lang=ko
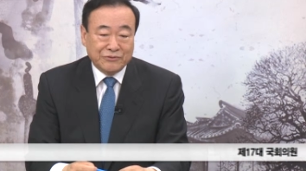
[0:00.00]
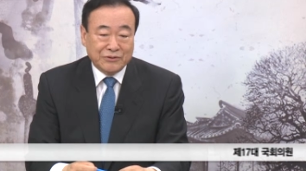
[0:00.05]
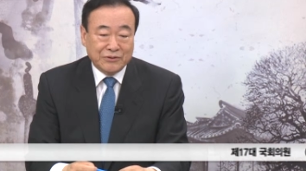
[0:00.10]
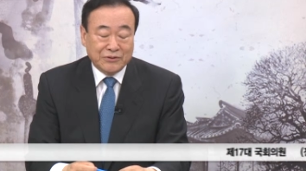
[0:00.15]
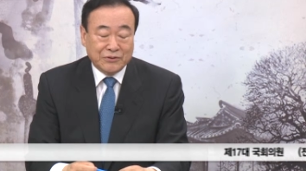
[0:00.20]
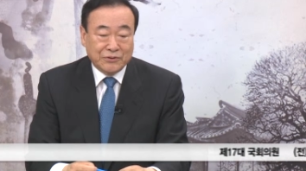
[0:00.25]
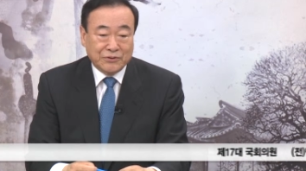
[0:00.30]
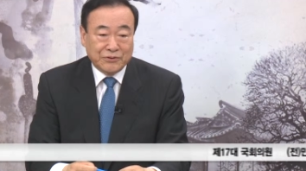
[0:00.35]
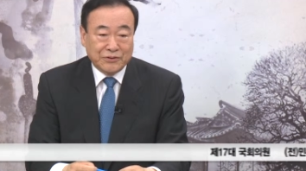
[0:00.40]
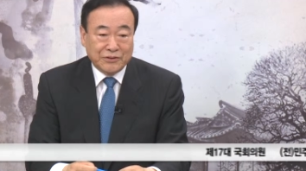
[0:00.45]

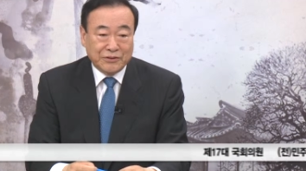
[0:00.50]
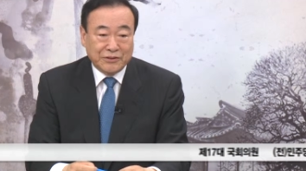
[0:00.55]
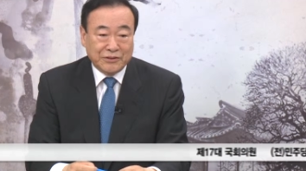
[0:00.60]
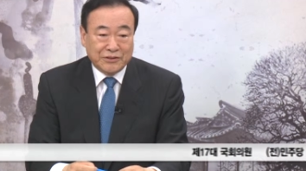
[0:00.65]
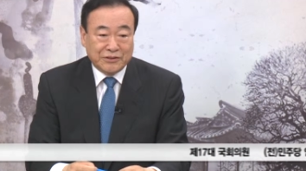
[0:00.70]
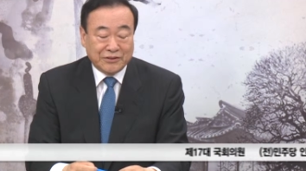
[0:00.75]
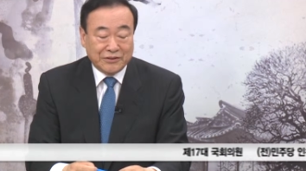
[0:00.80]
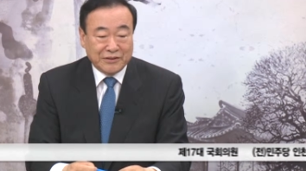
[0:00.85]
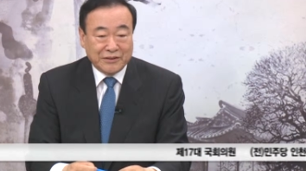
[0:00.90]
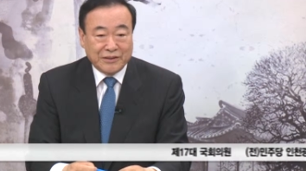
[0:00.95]

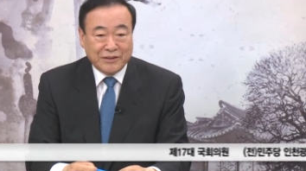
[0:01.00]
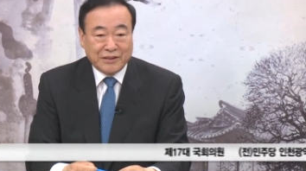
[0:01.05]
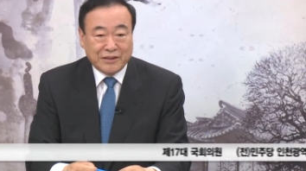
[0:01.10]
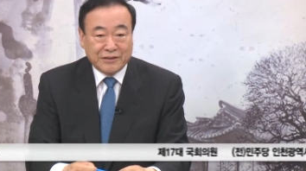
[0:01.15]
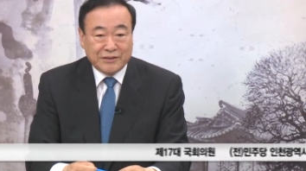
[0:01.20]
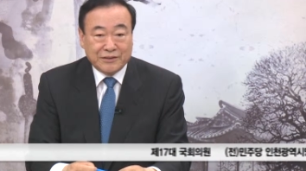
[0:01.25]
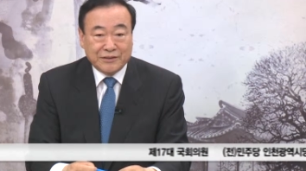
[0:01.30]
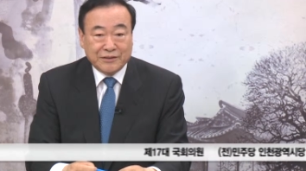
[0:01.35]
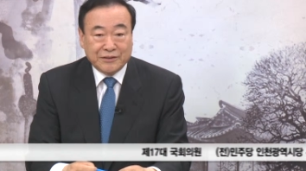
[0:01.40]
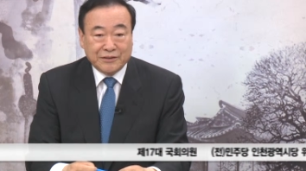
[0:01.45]
운동을
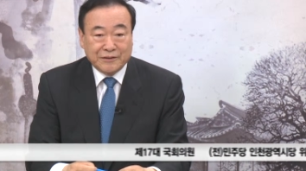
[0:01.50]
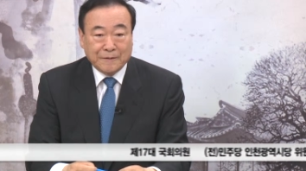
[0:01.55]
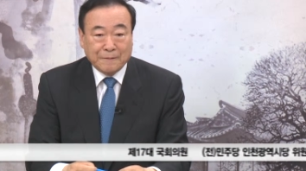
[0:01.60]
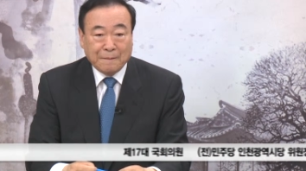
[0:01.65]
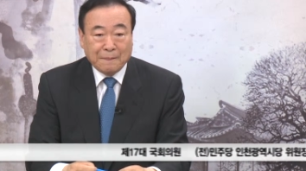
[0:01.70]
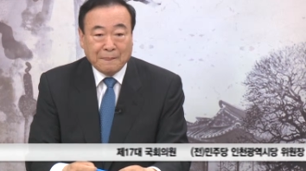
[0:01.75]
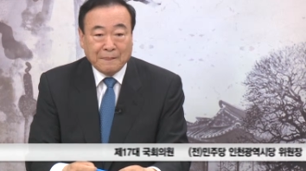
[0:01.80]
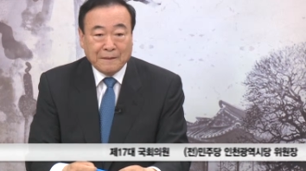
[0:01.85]
전개해서